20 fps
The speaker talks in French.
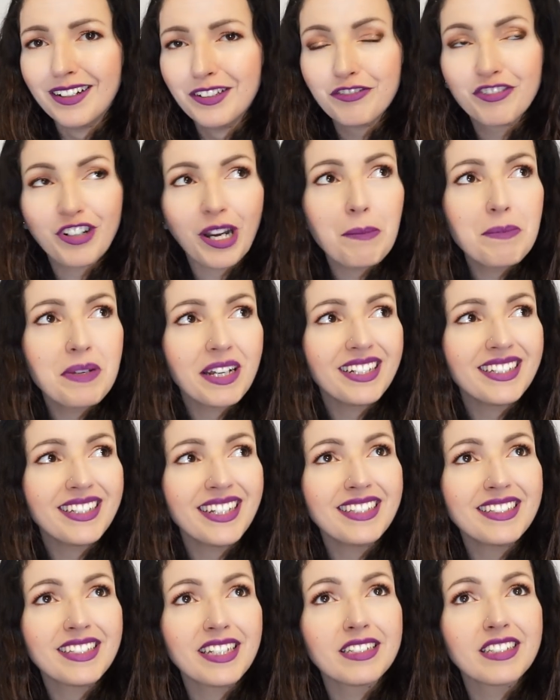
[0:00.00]
Une vraie
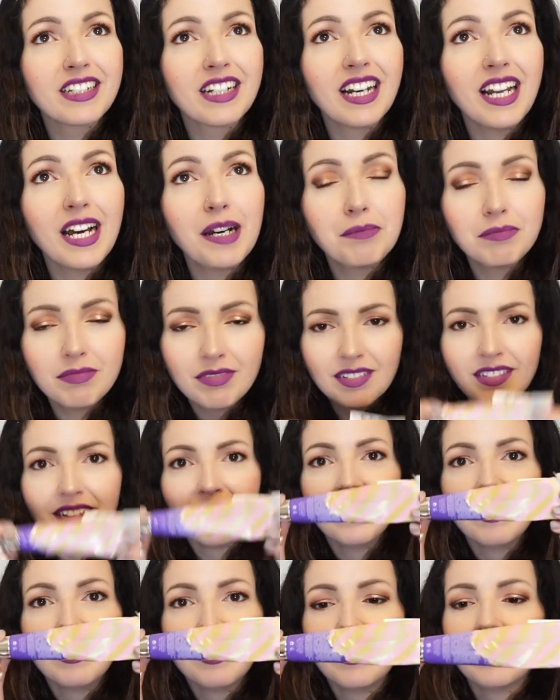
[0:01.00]
américaine qui glam.
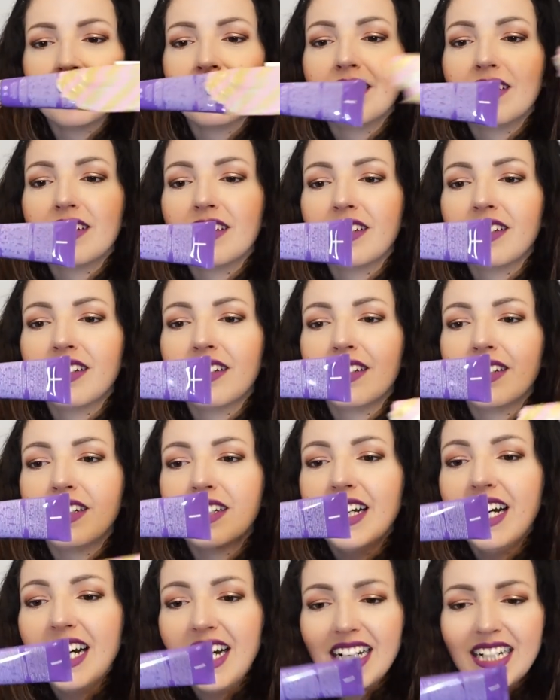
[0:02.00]

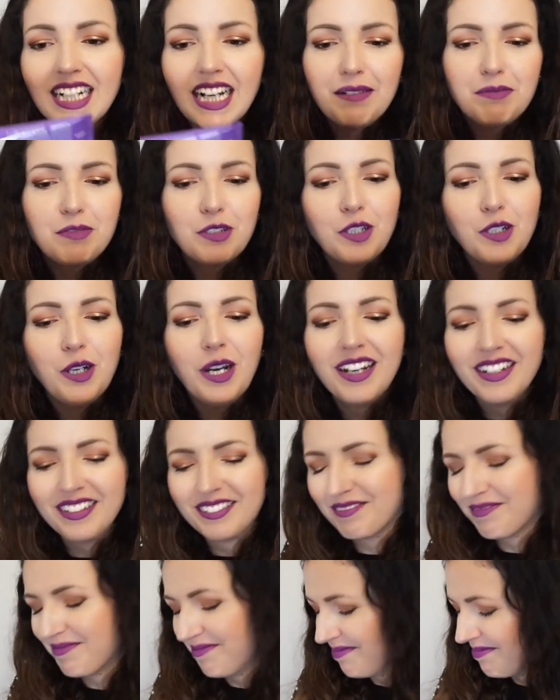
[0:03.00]
Ah, glam glow
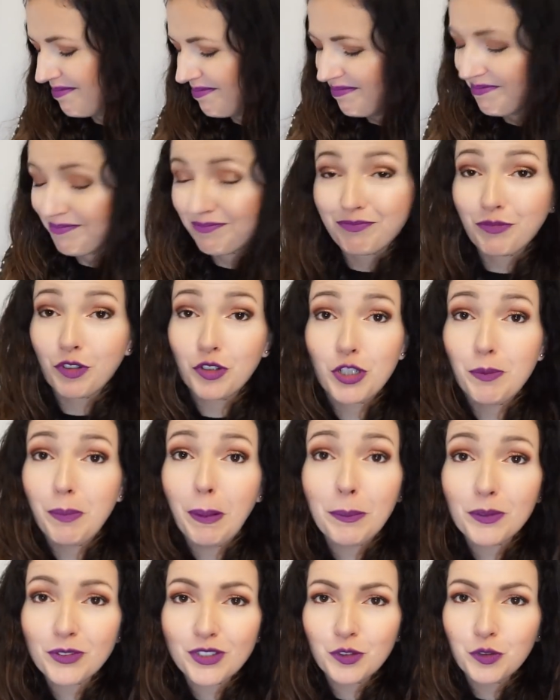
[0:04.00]
j'ai pas
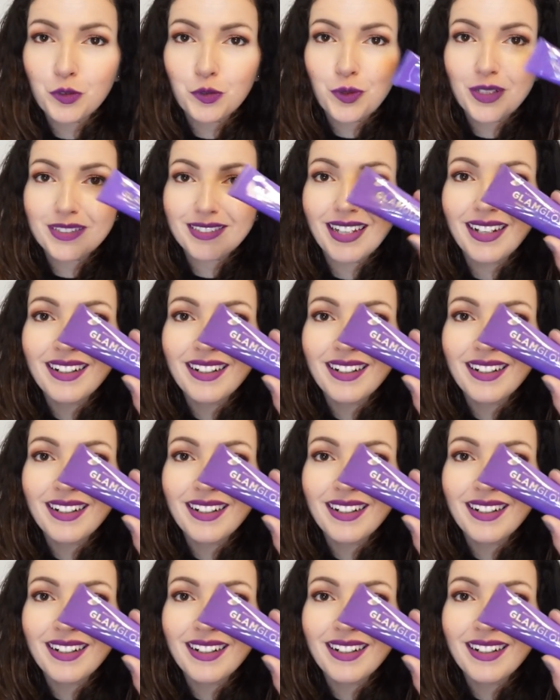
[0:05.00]
pensé du tout à ça.